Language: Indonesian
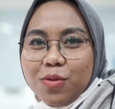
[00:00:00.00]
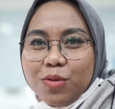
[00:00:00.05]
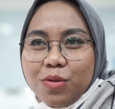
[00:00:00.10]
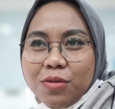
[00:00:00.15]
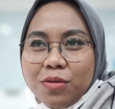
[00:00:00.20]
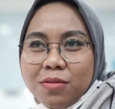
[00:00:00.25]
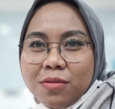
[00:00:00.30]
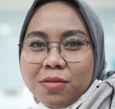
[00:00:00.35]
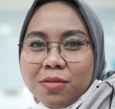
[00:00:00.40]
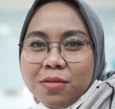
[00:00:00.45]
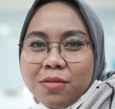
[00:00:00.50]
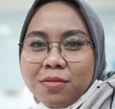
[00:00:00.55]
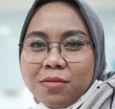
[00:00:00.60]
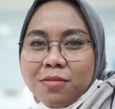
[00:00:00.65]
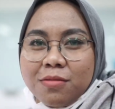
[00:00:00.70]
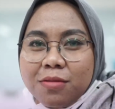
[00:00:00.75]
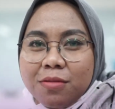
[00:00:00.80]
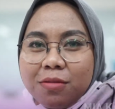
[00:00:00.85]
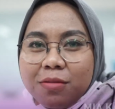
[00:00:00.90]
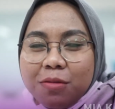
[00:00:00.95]
lucu
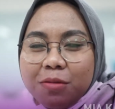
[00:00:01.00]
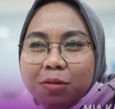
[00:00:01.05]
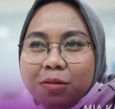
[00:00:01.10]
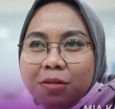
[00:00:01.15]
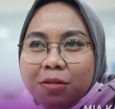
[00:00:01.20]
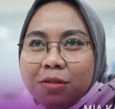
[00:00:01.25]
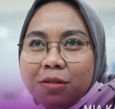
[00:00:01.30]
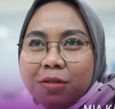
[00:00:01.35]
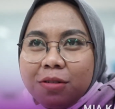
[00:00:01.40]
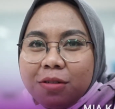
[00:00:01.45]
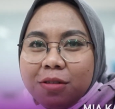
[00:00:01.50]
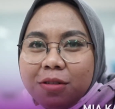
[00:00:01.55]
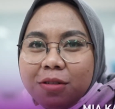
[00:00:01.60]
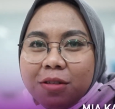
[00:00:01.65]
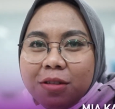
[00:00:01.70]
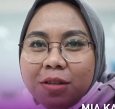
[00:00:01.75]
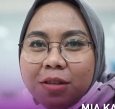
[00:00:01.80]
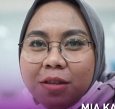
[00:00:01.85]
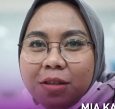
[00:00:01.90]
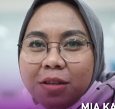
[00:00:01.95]

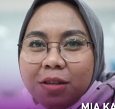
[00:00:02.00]
terus